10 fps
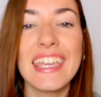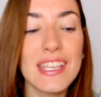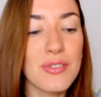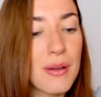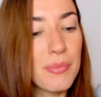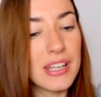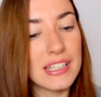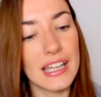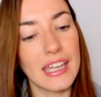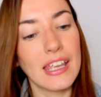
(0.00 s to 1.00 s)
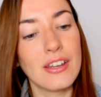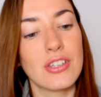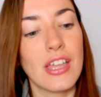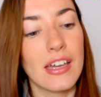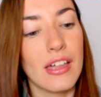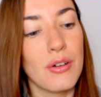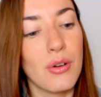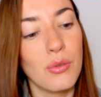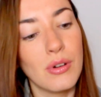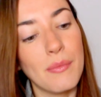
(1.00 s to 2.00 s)
Y es una perrita que nos ha
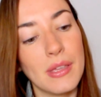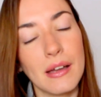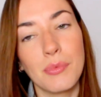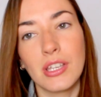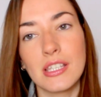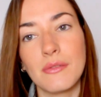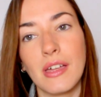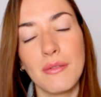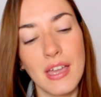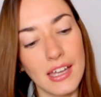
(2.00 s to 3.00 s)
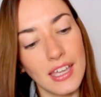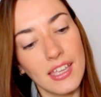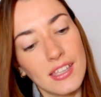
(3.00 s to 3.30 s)
dejado una amiga porque se va de viaje